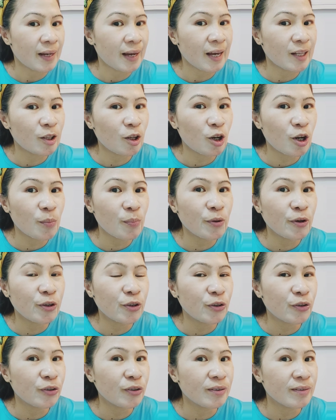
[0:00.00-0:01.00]
Ito na po
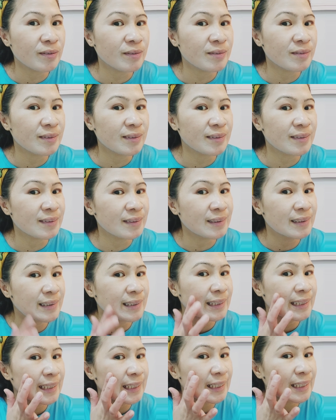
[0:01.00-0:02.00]
yung
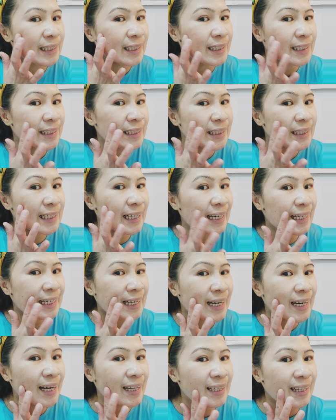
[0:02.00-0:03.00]

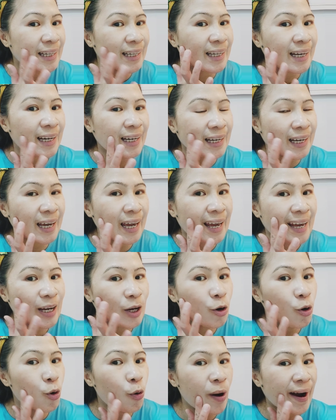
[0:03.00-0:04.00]
nilagyan natin ng
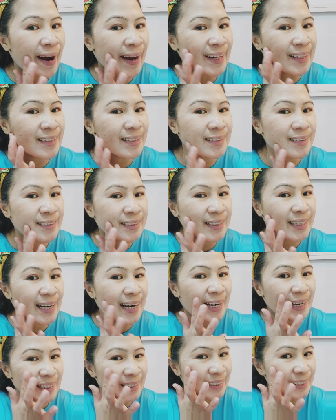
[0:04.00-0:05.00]
egg white.
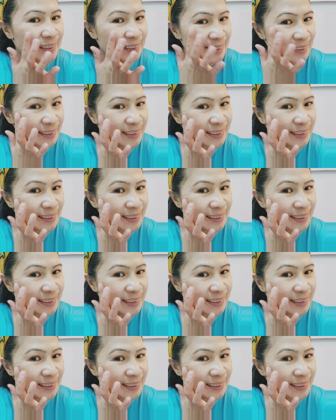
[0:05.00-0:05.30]
Yan,